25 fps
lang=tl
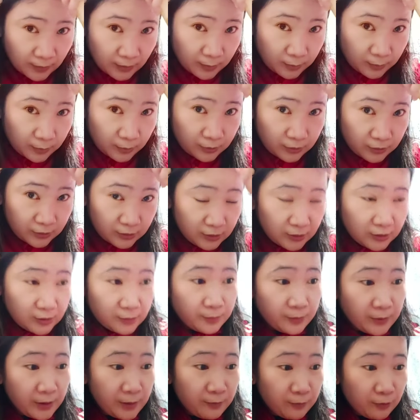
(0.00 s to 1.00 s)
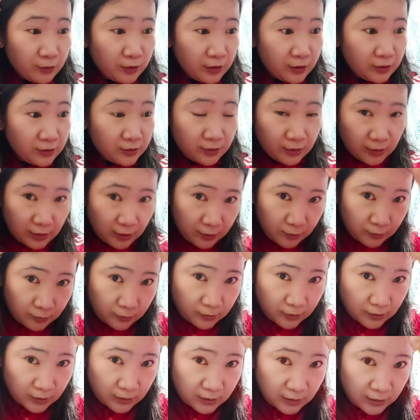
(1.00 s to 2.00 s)
Tapos, i-spray mo lang siya
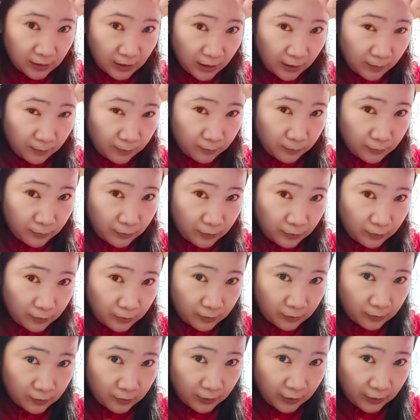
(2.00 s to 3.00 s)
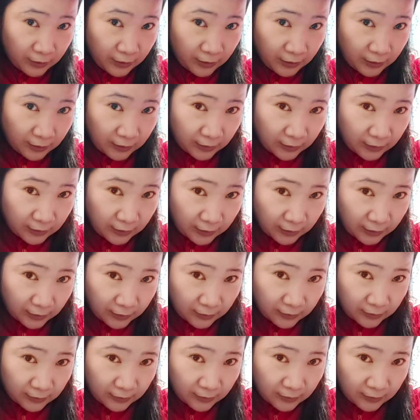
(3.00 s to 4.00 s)
doon sa scalp mo. Ayan, ganyan.
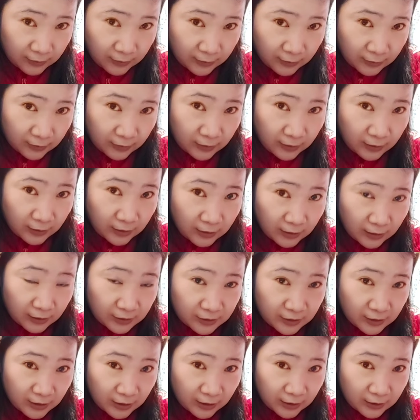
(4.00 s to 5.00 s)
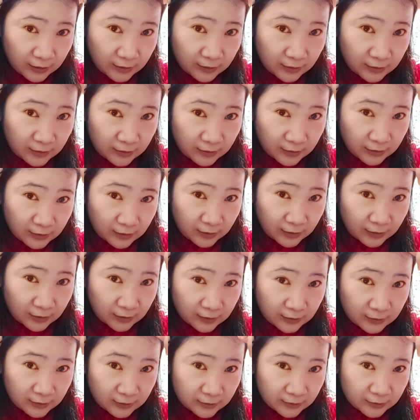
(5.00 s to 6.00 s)
Kita siya. Ayan.
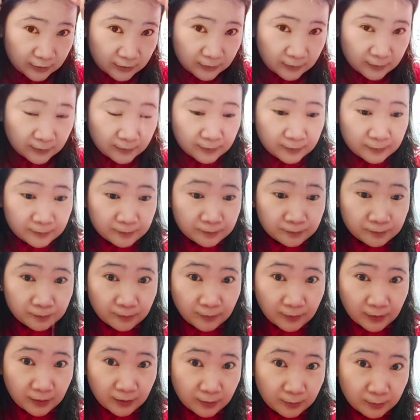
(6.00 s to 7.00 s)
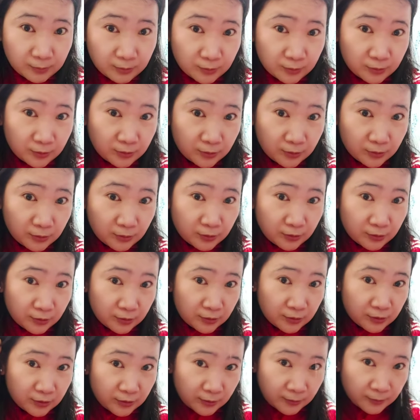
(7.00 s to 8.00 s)

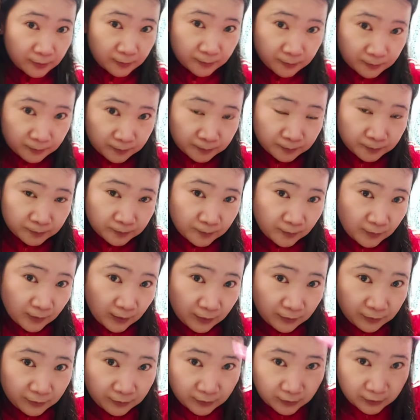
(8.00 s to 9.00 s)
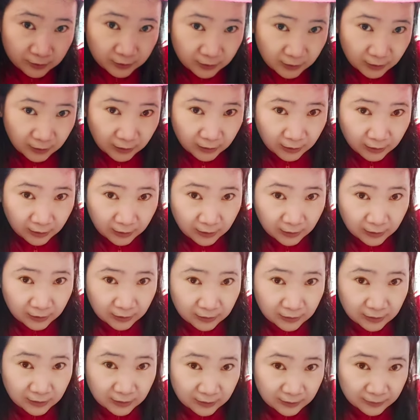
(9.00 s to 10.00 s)
Tapos, after that,
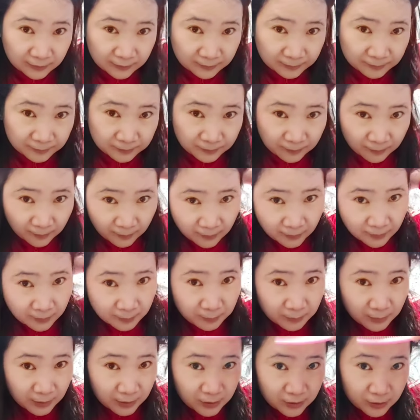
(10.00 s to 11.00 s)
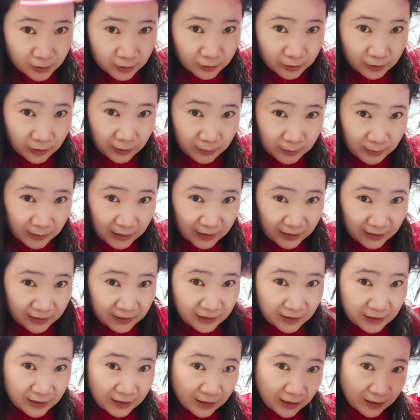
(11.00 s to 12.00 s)
make sure na
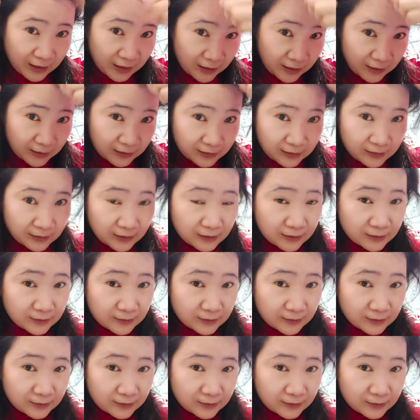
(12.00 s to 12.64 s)
malagyan lahat.